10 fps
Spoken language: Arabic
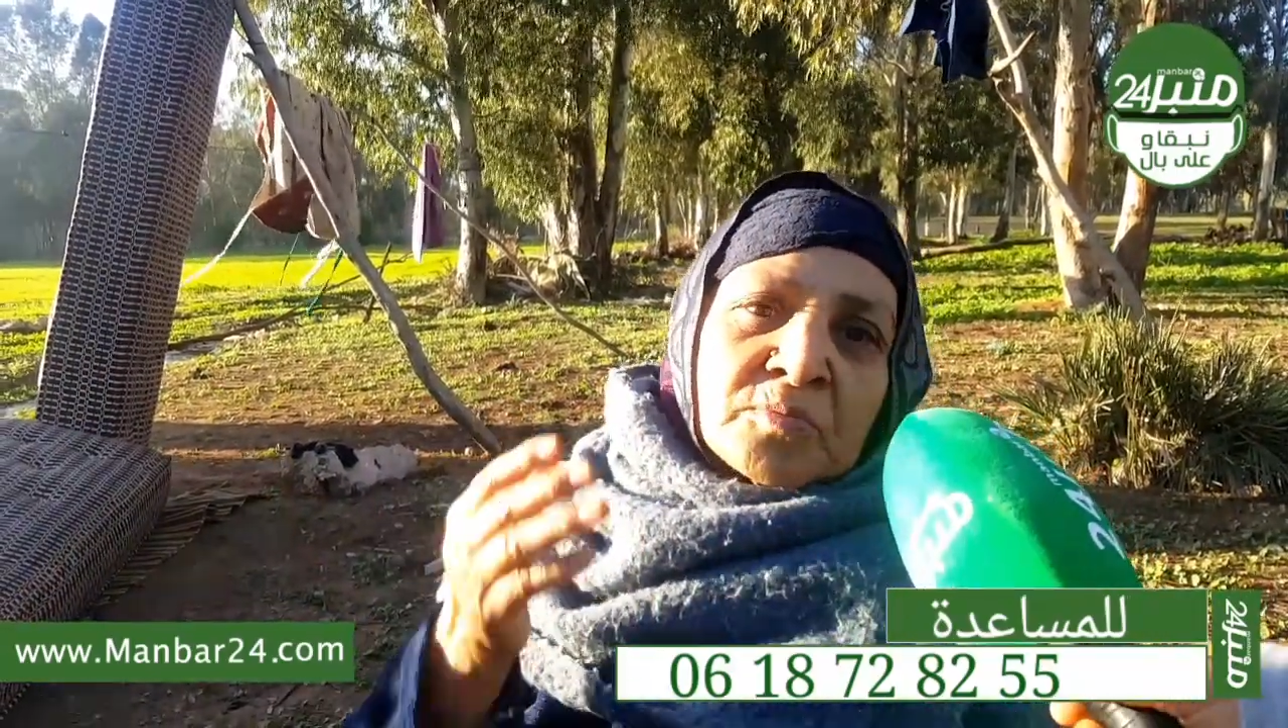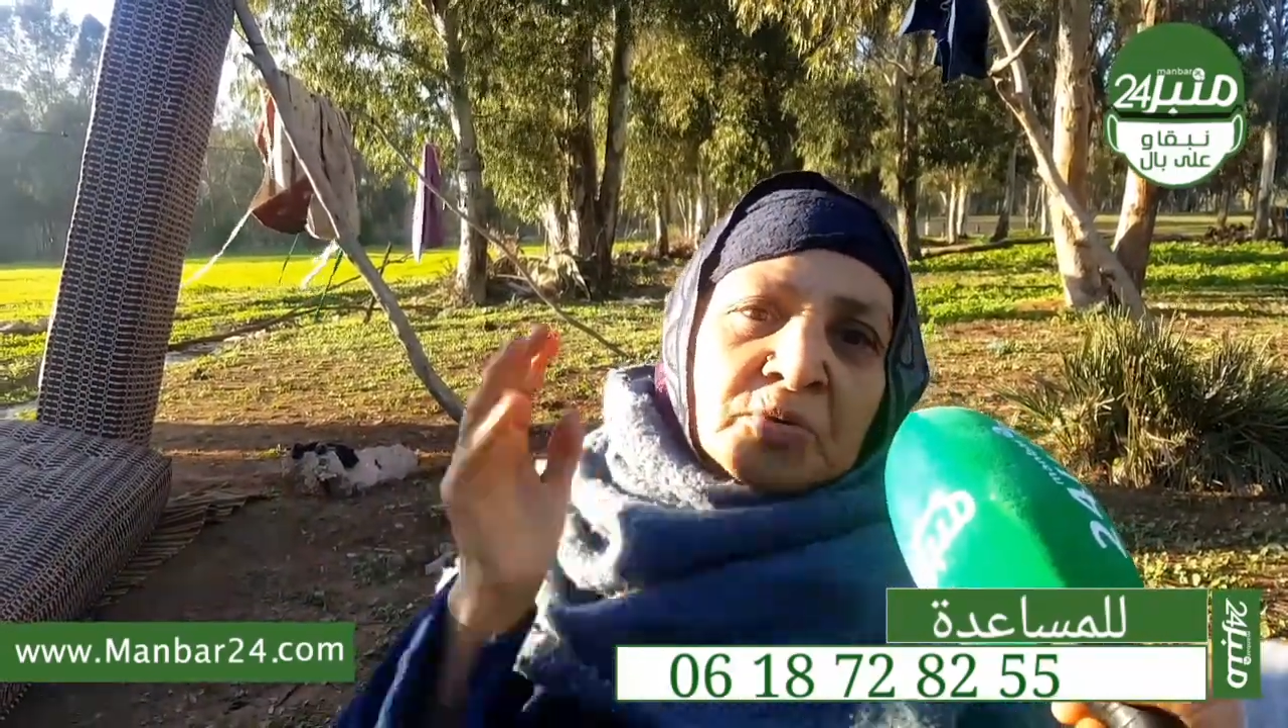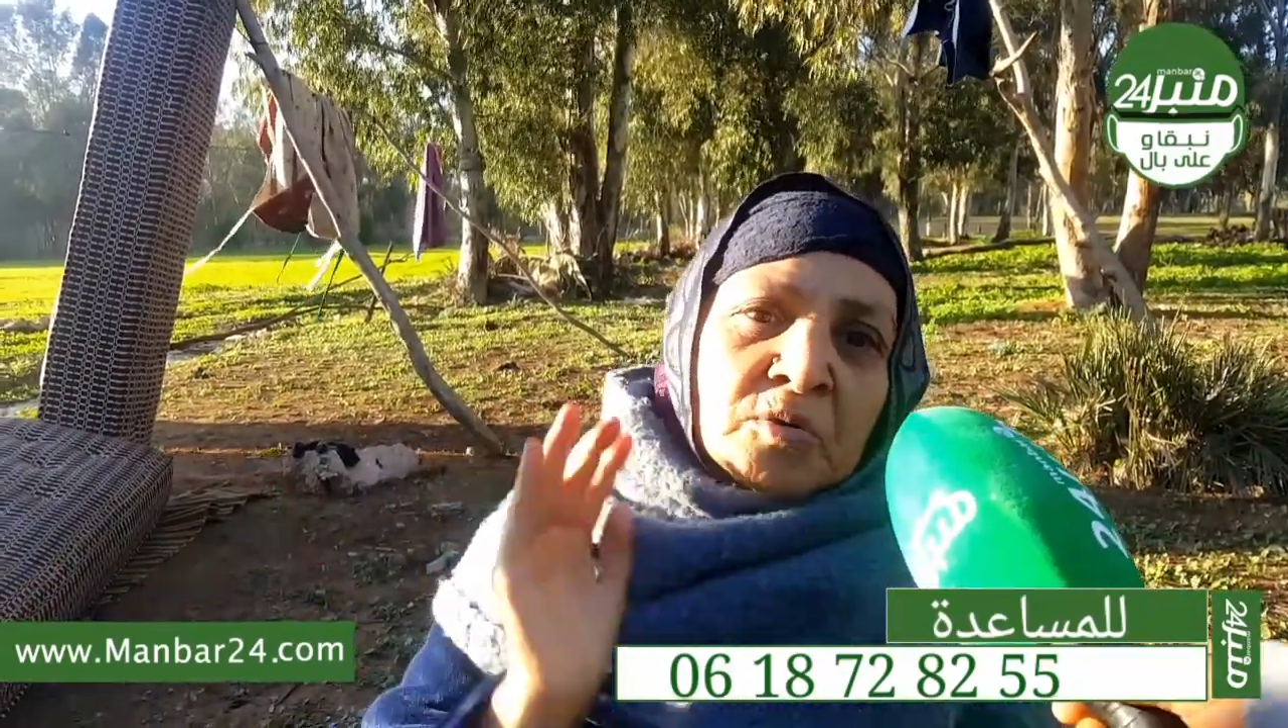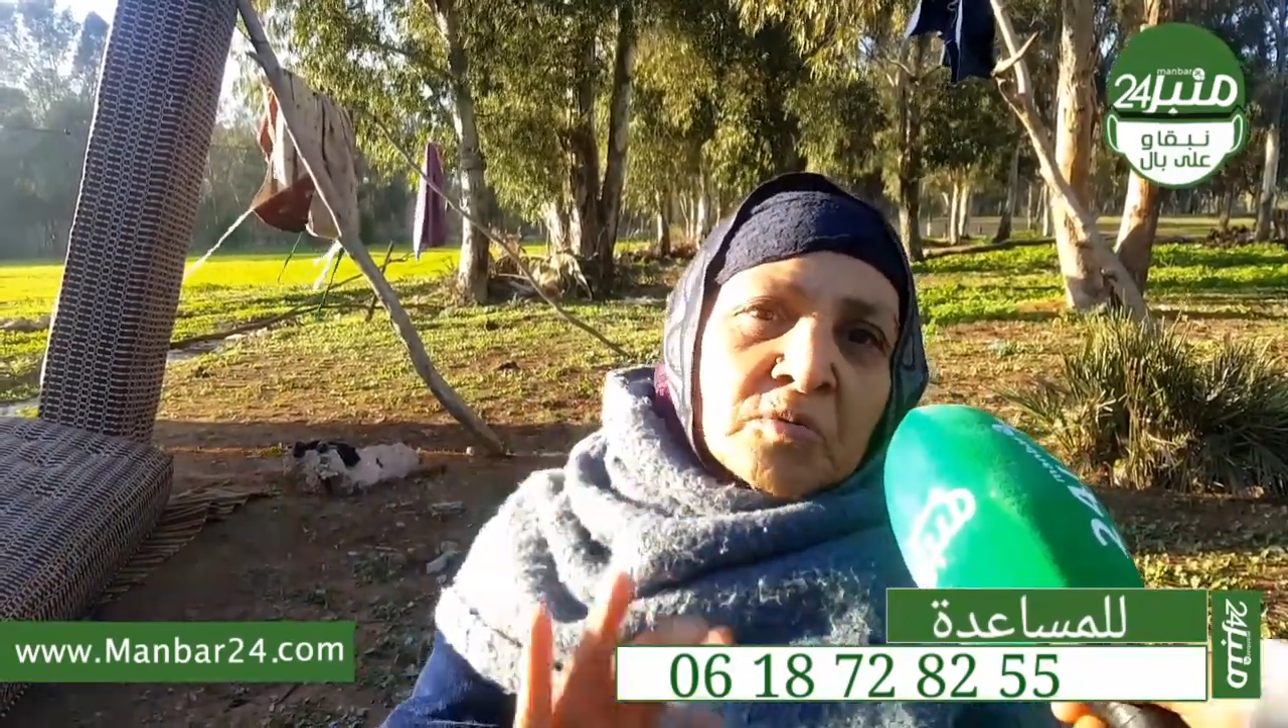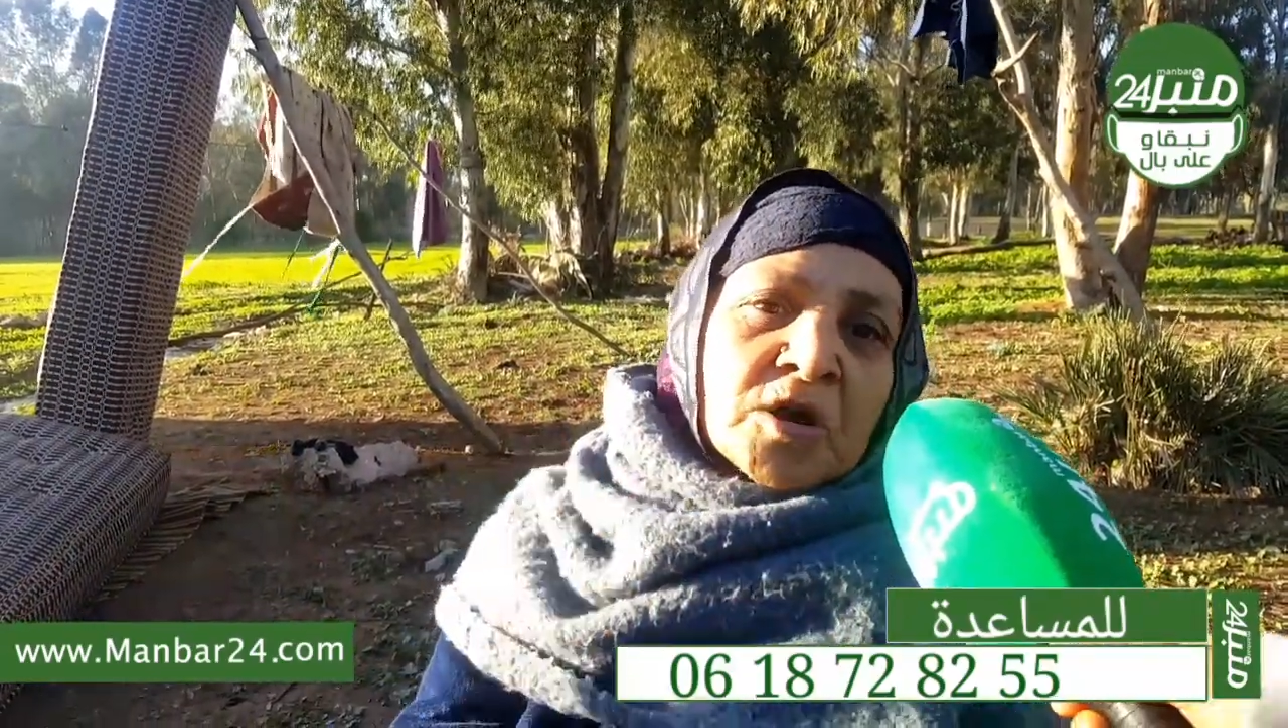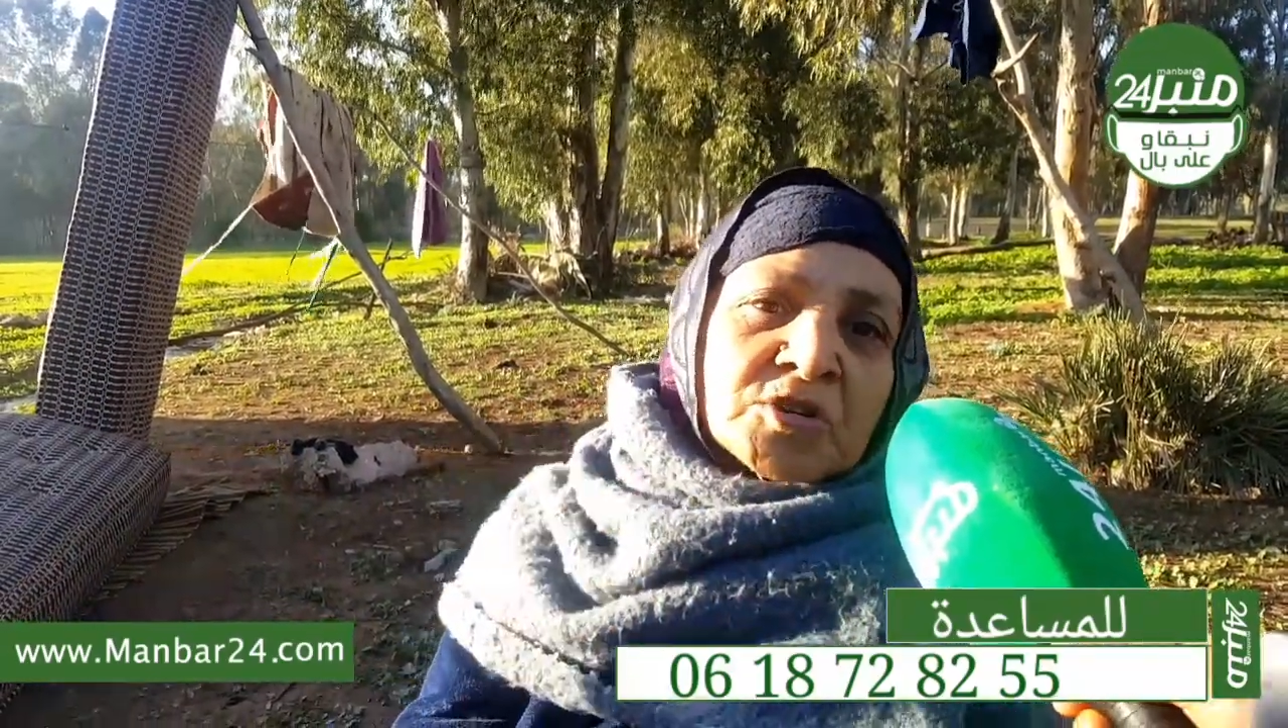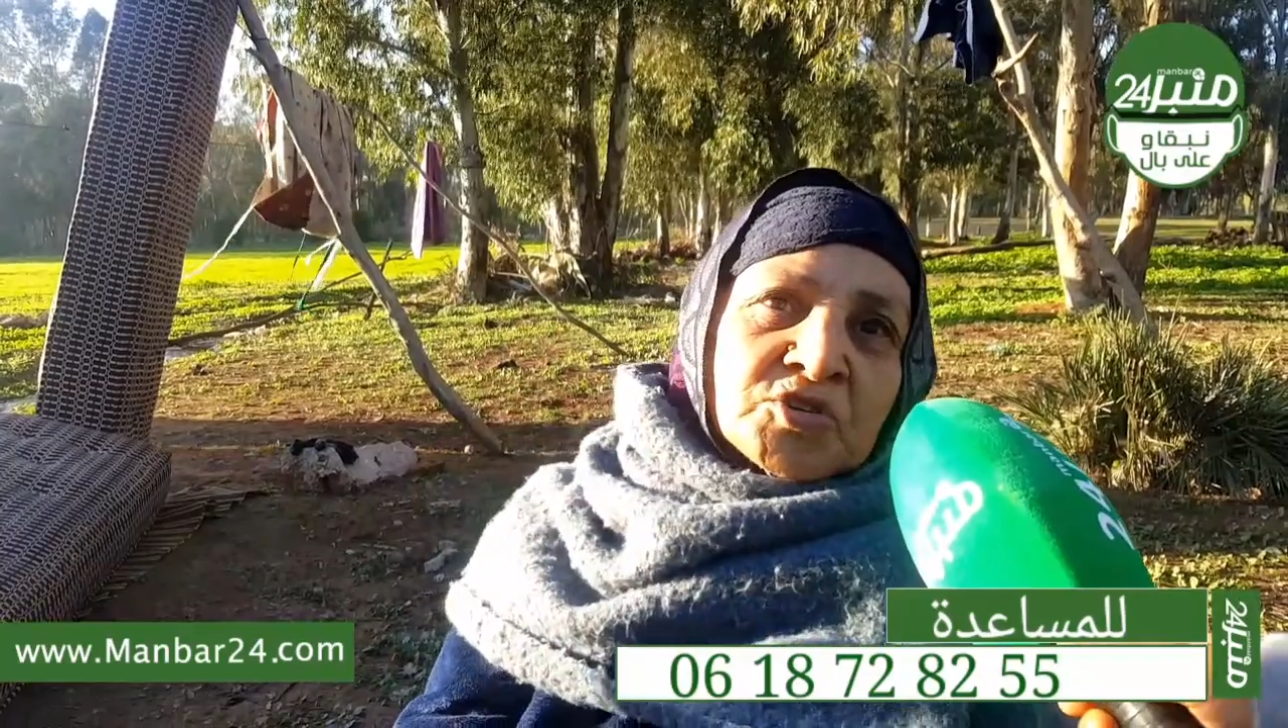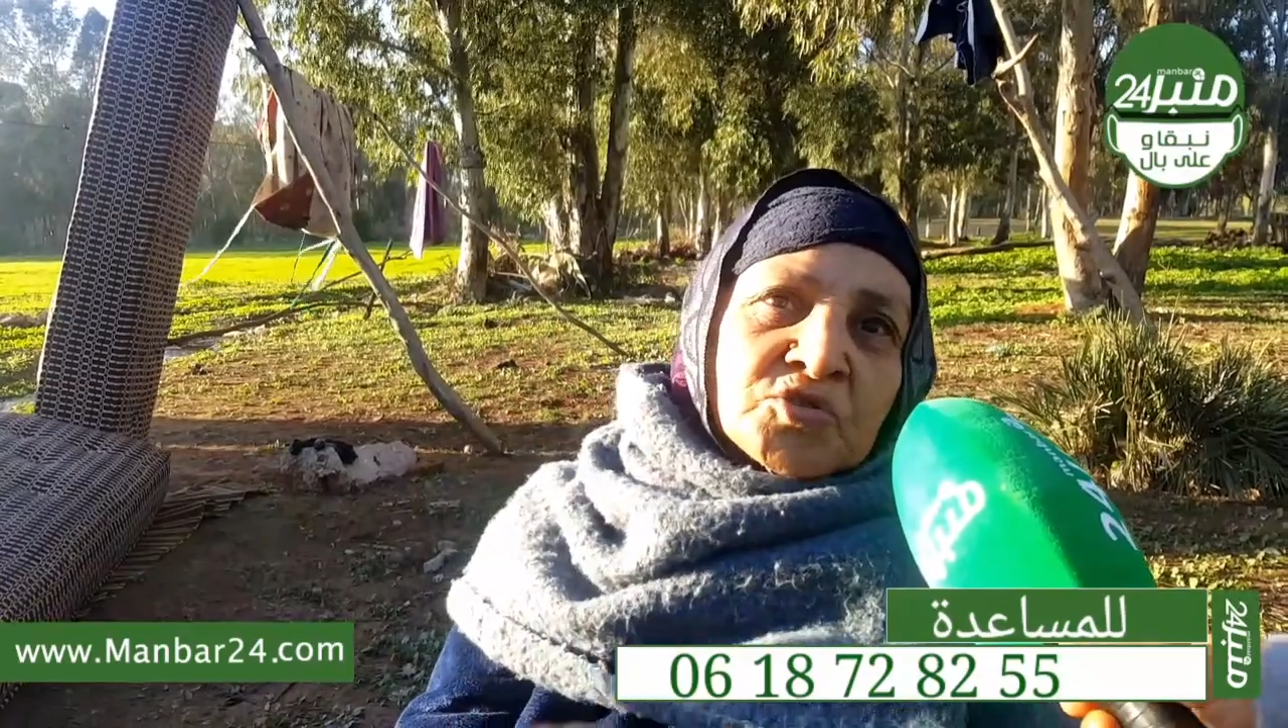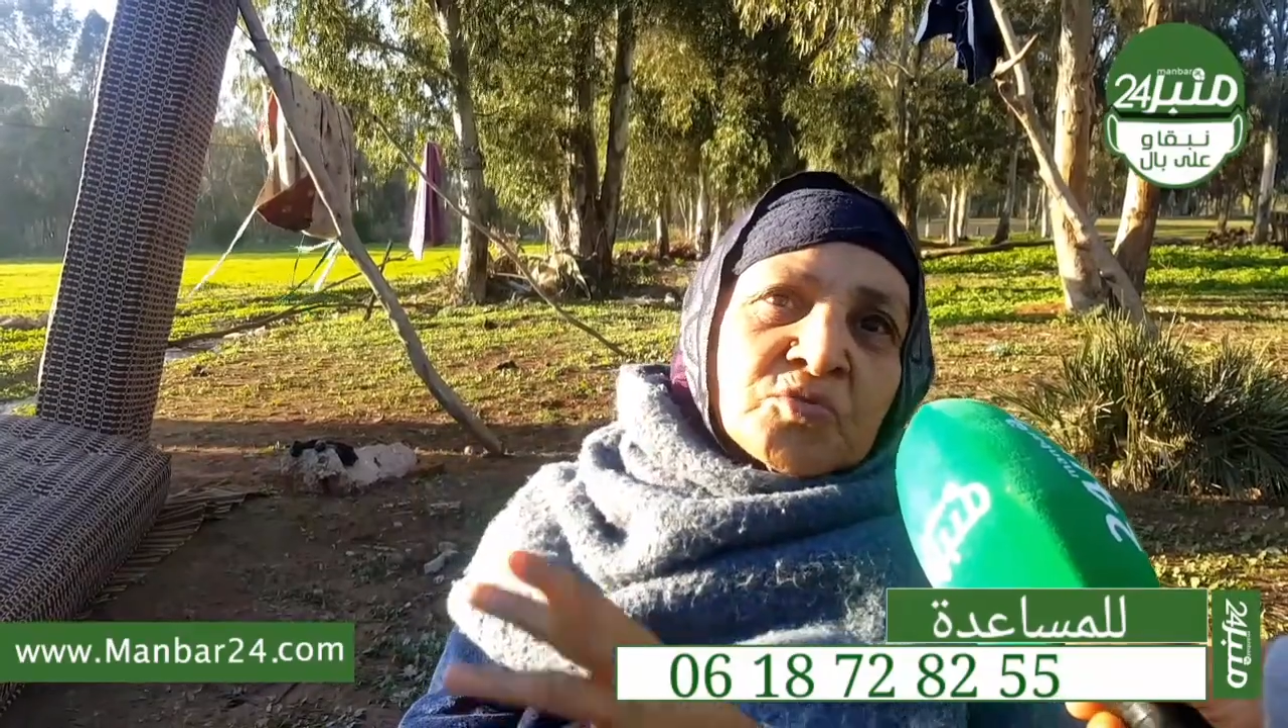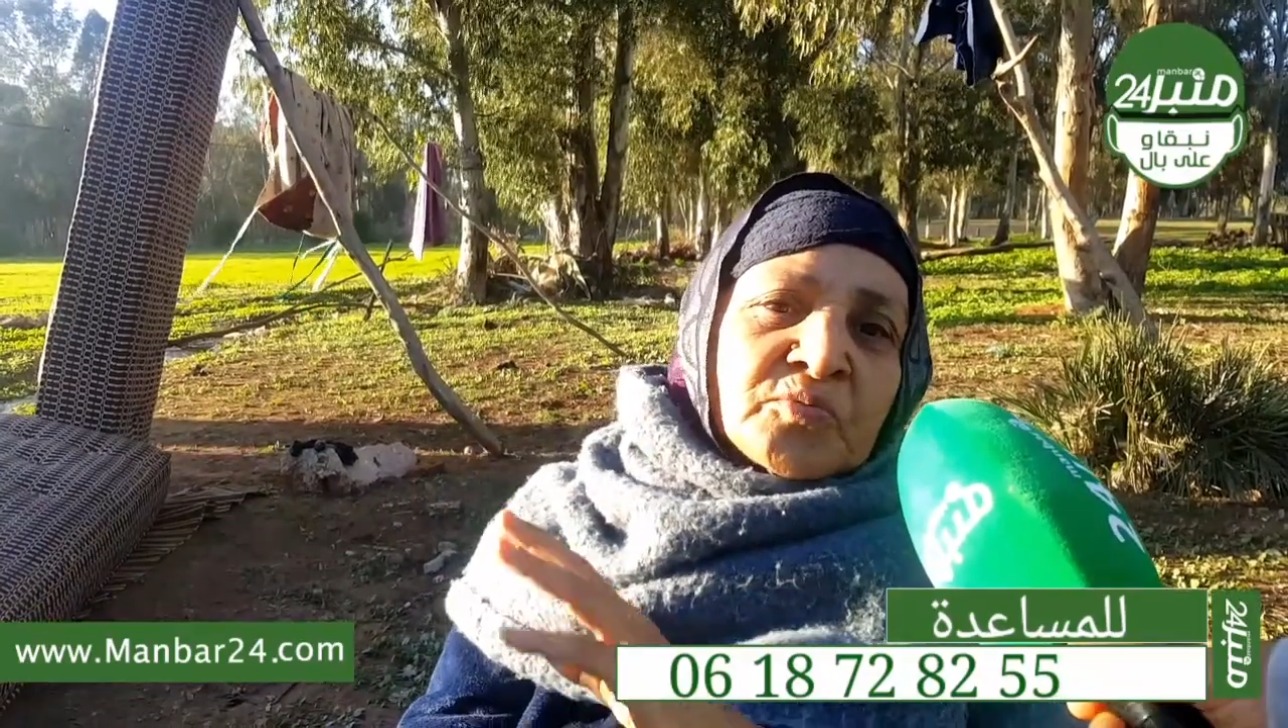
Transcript: بكواشو